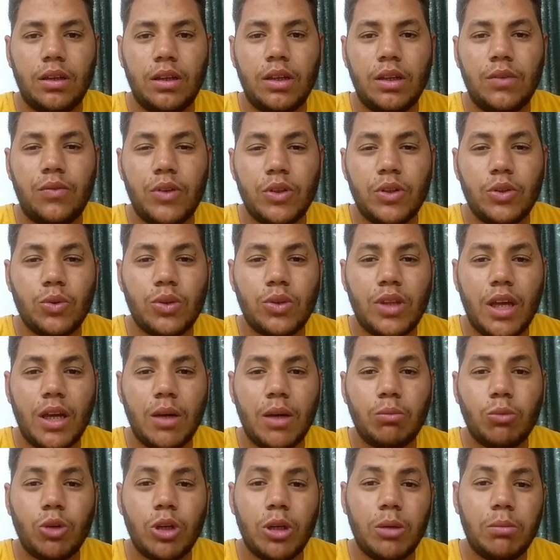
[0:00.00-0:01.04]
الفيديو
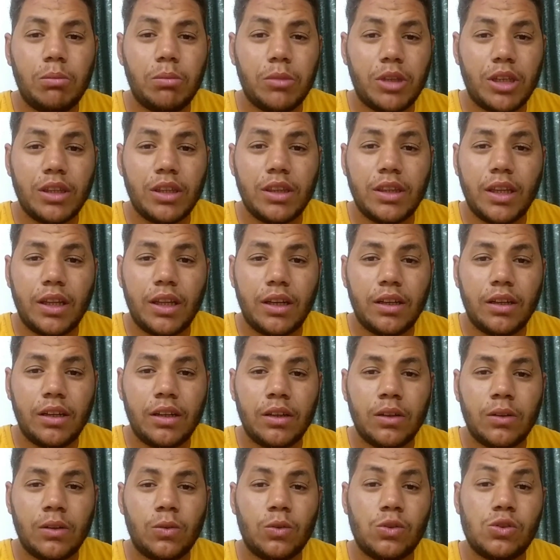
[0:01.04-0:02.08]
ده مهم جدا
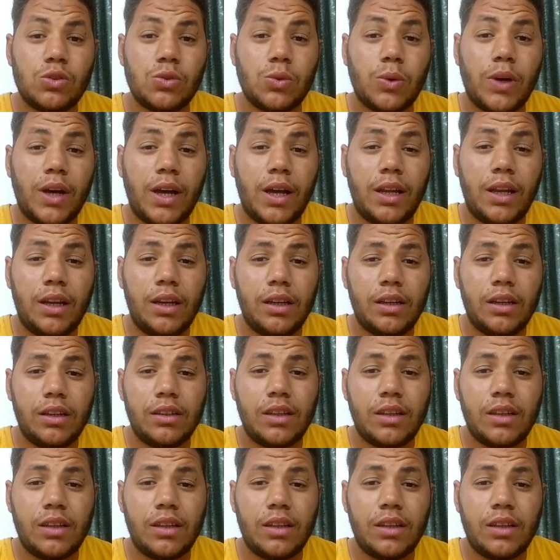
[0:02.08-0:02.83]
وسؤال